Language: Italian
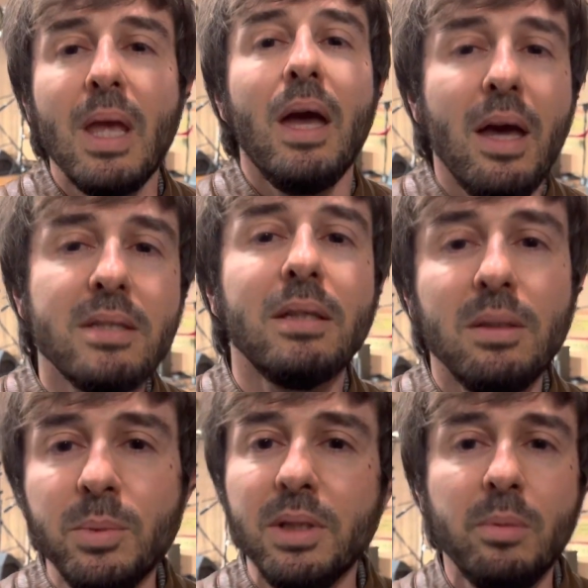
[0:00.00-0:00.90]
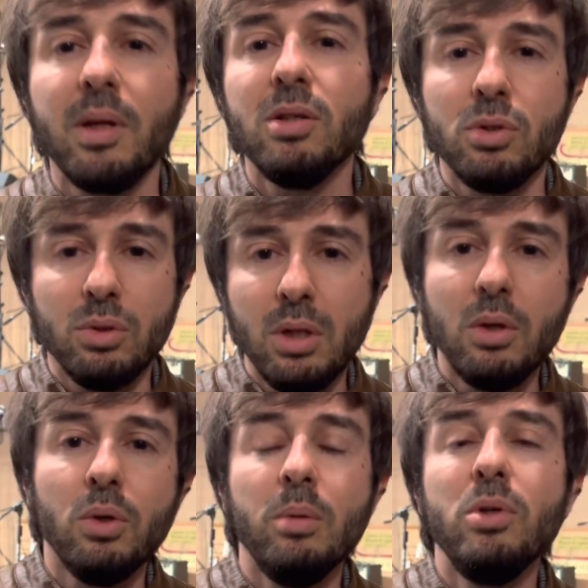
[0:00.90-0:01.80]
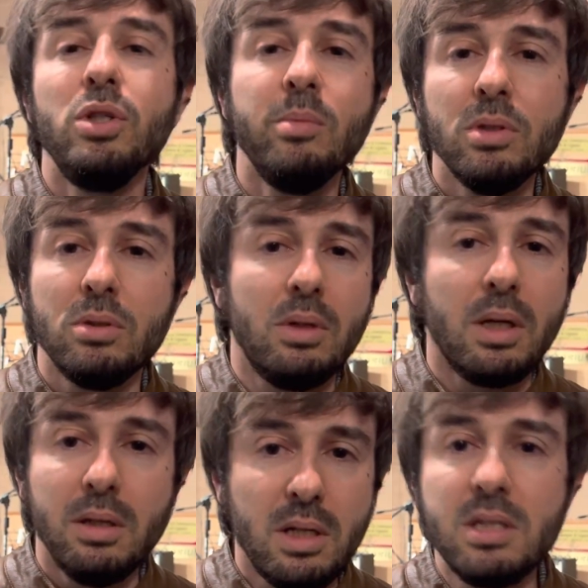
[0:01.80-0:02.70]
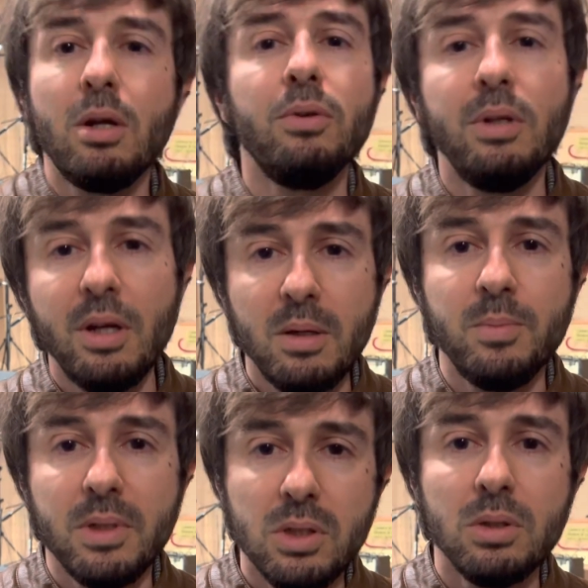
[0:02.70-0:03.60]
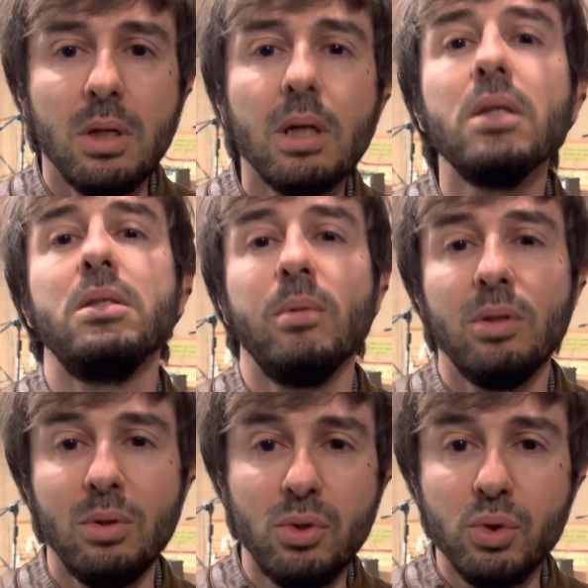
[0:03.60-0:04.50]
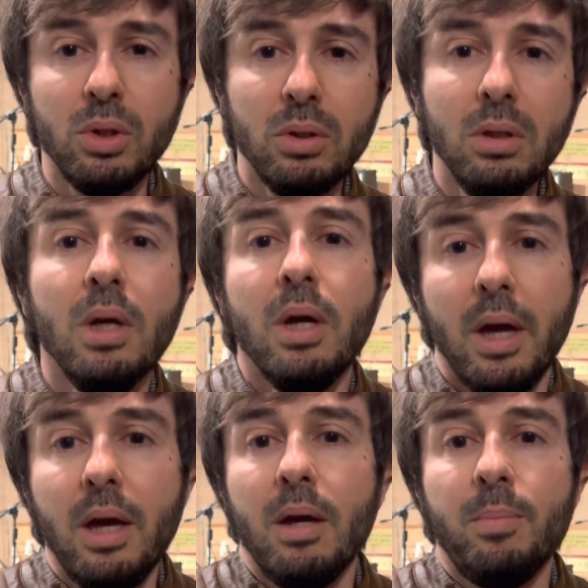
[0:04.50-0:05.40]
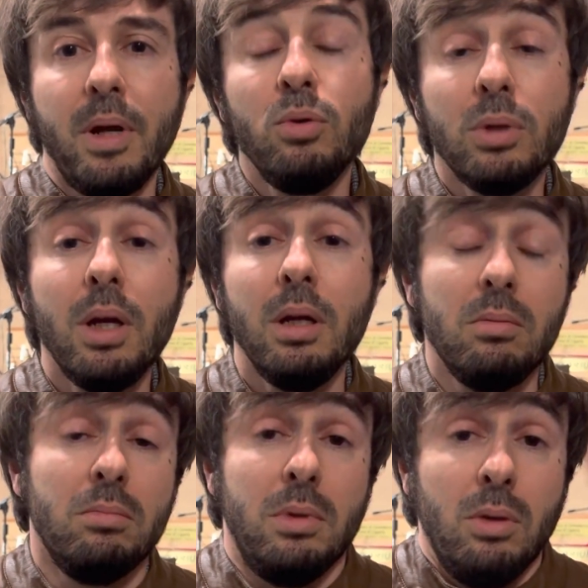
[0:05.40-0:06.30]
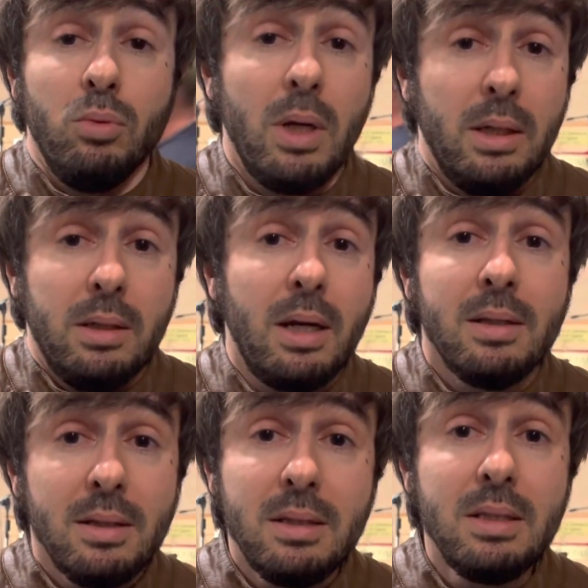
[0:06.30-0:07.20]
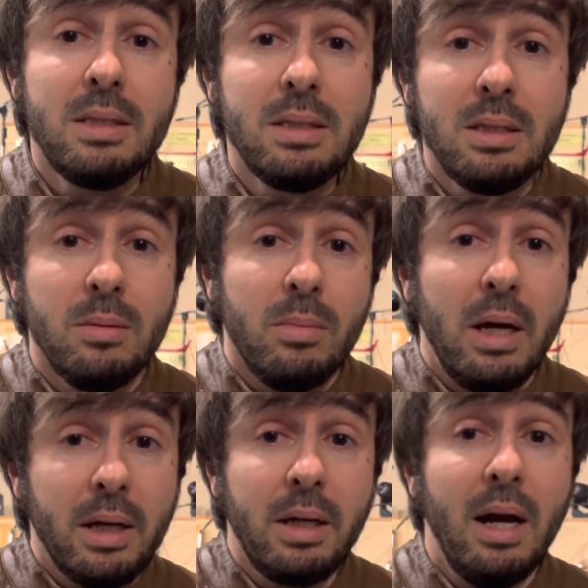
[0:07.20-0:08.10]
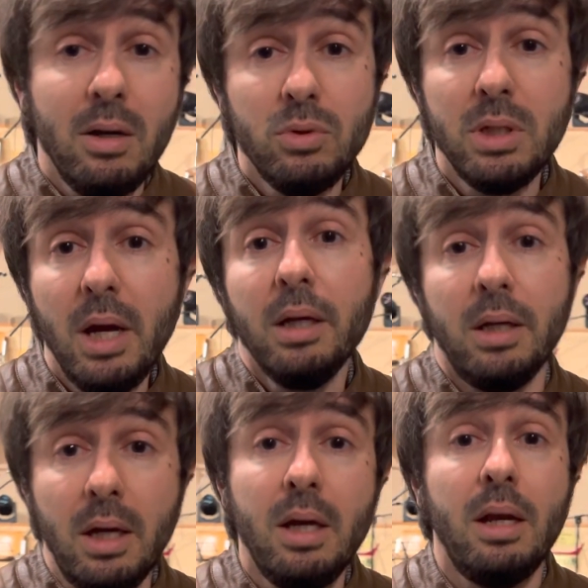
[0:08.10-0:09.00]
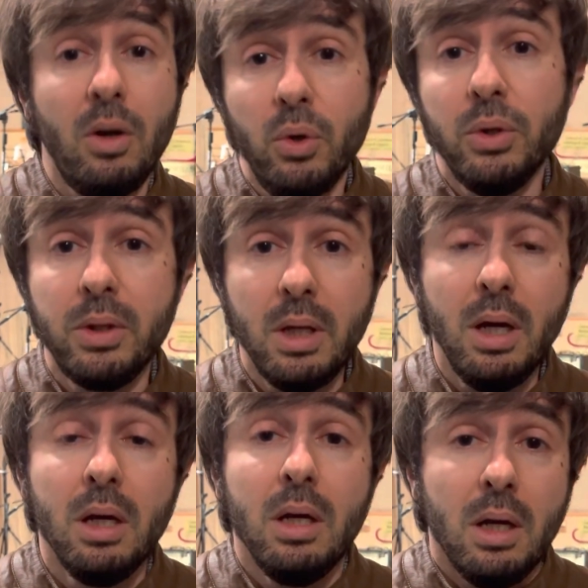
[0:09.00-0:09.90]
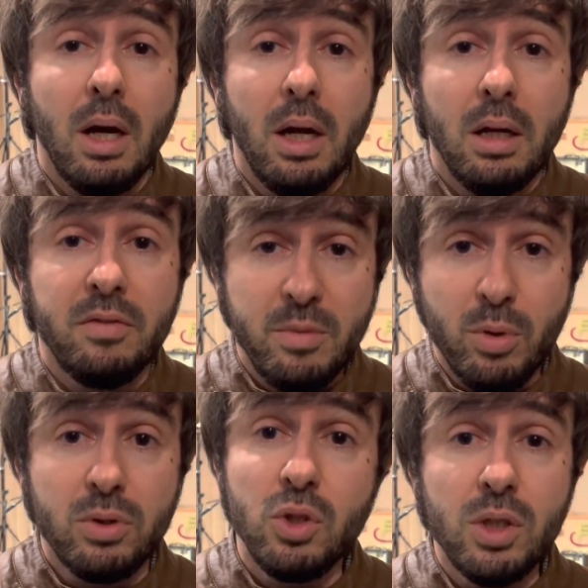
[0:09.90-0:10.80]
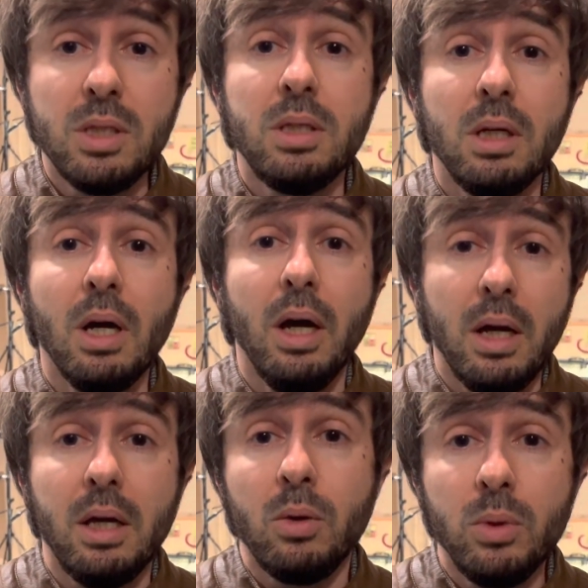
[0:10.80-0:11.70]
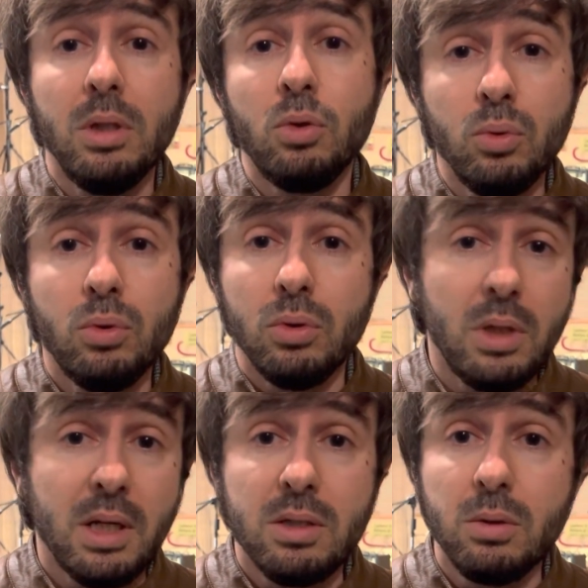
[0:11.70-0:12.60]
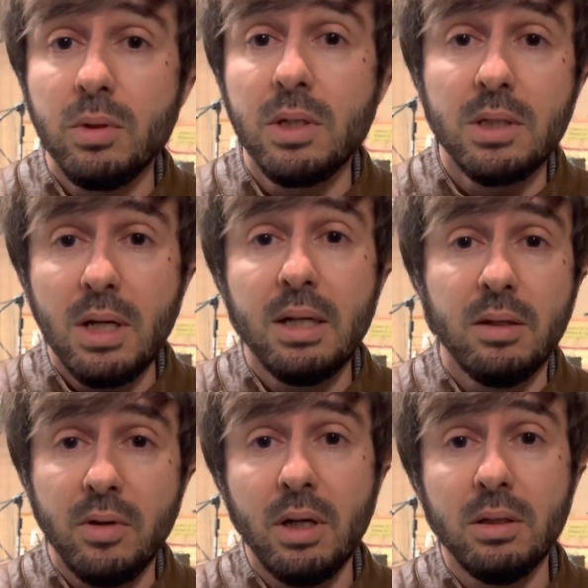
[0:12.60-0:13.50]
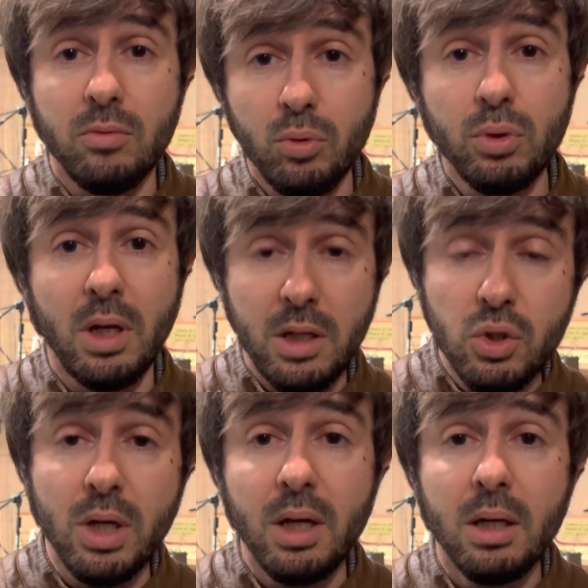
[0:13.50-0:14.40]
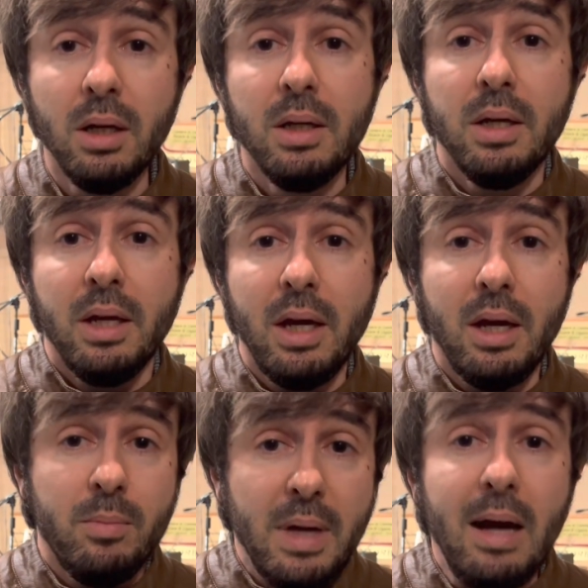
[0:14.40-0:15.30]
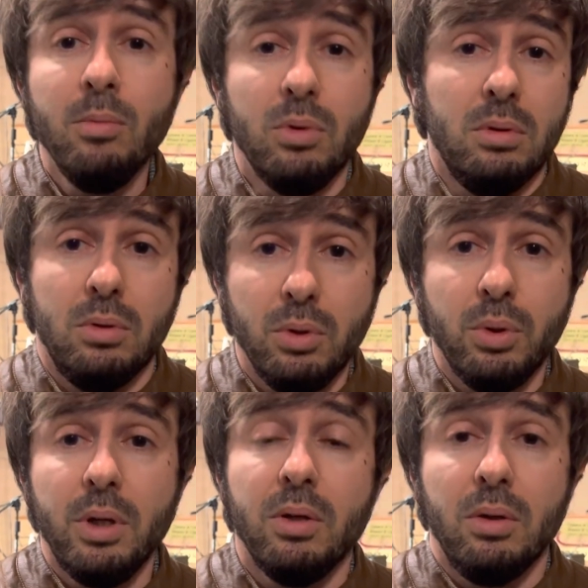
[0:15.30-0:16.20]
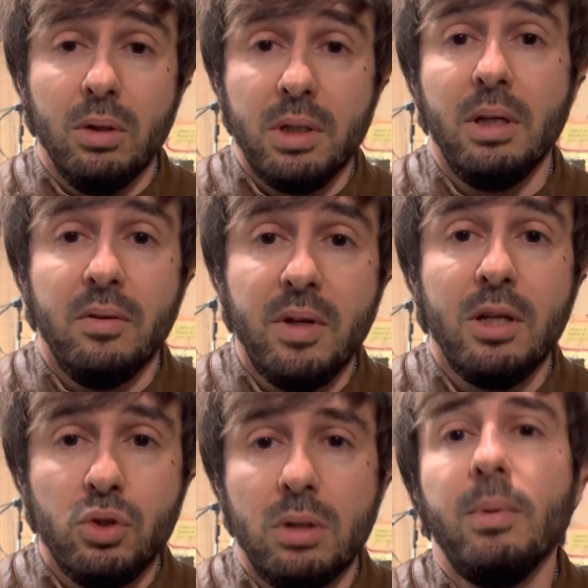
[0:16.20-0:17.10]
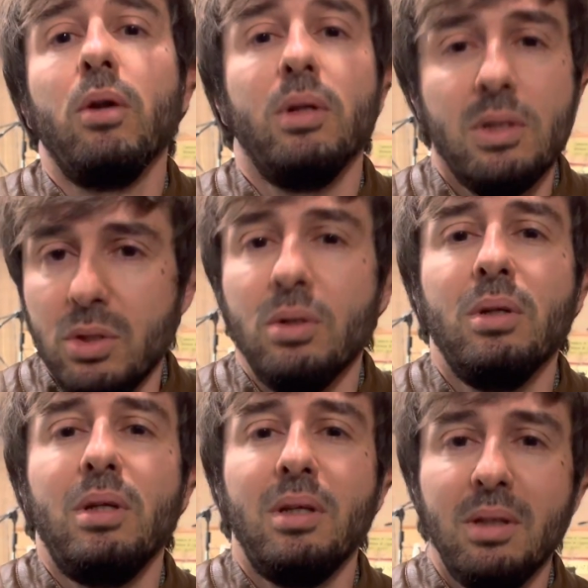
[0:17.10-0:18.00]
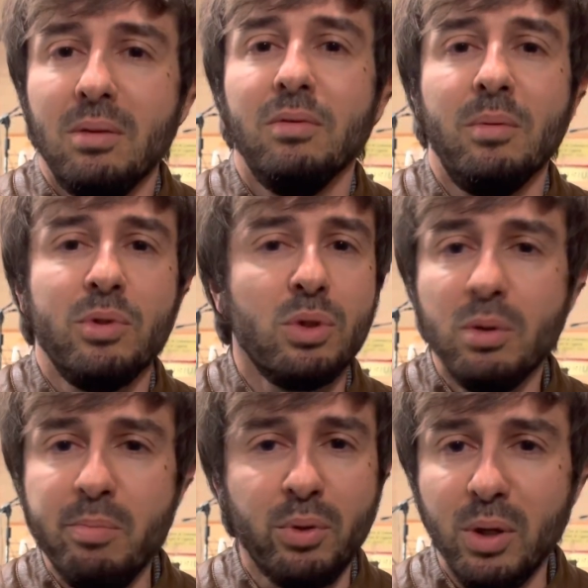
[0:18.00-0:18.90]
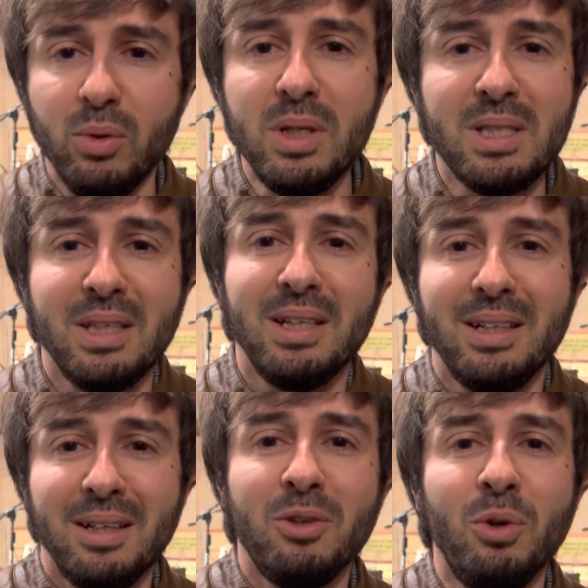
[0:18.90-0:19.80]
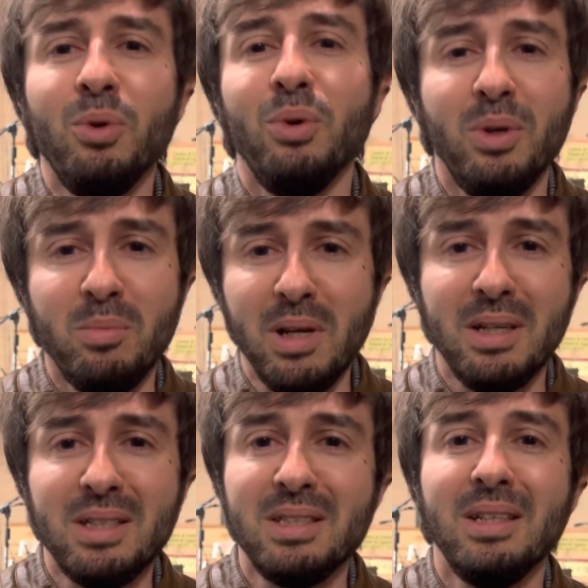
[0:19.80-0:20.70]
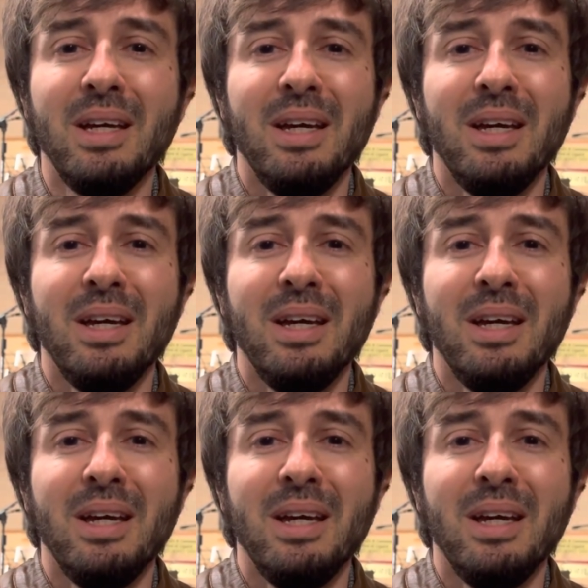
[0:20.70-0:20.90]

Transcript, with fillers: Esattamente, perché sono dei comici ma sono anche delle straordinarie persone che si mettono in gioco eh, per aiutare in una grandissima causa che è la lotta alla fibrosi cistica e quindi tutto l'incasso di questa serata verrà devoluto alla ricerca e abbiamo l'onore, oltre ad avere Germano Lanzoni, famoso come protagonista della crew il milanese